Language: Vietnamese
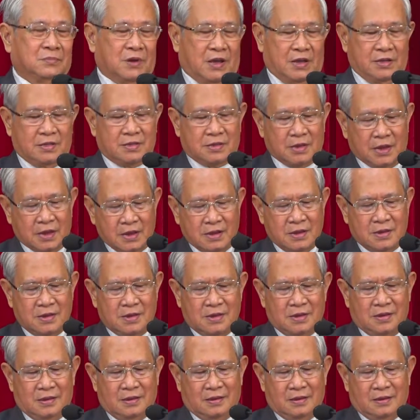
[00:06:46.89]
để
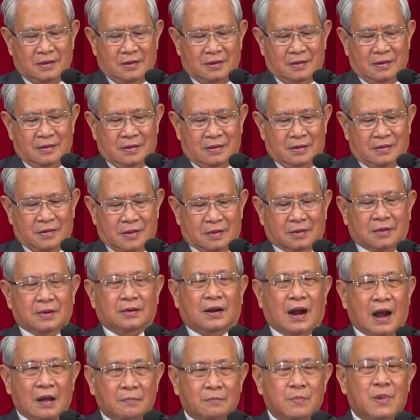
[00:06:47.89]
chỉ những
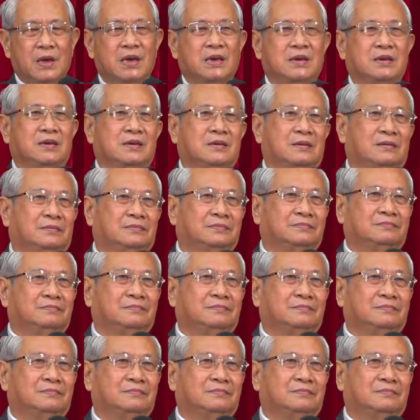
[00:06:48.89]
cái rabbi